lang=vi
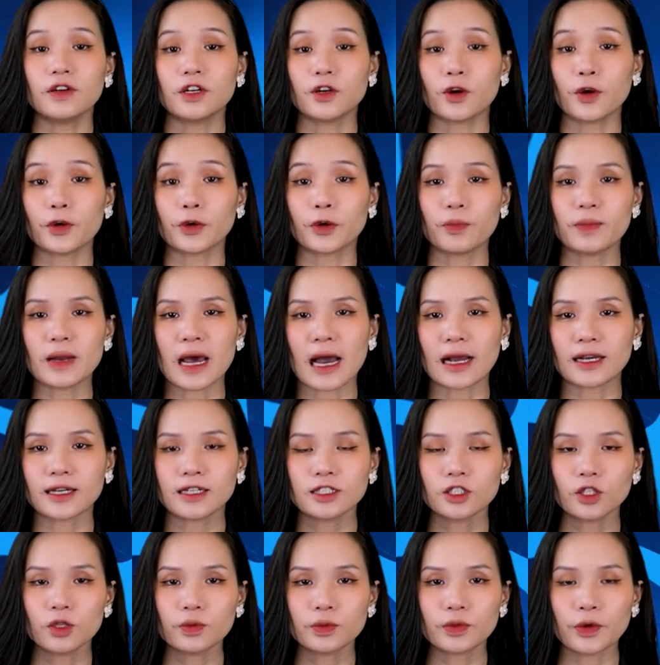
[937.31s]
vừa rồi cũng đã
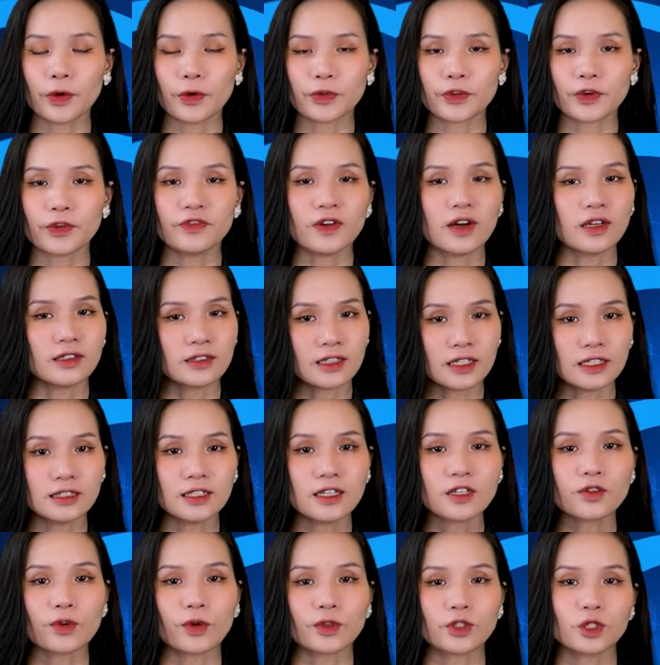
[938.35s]
kết thúc nội dung phần tin
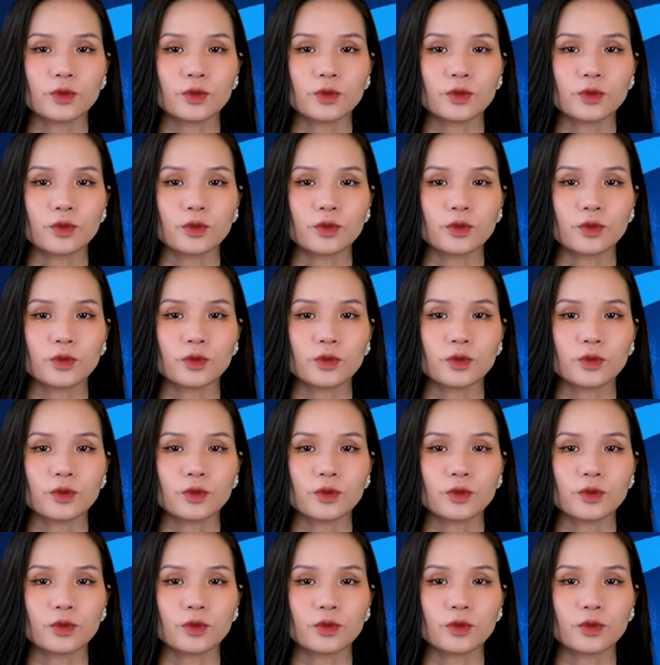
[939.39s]
tức của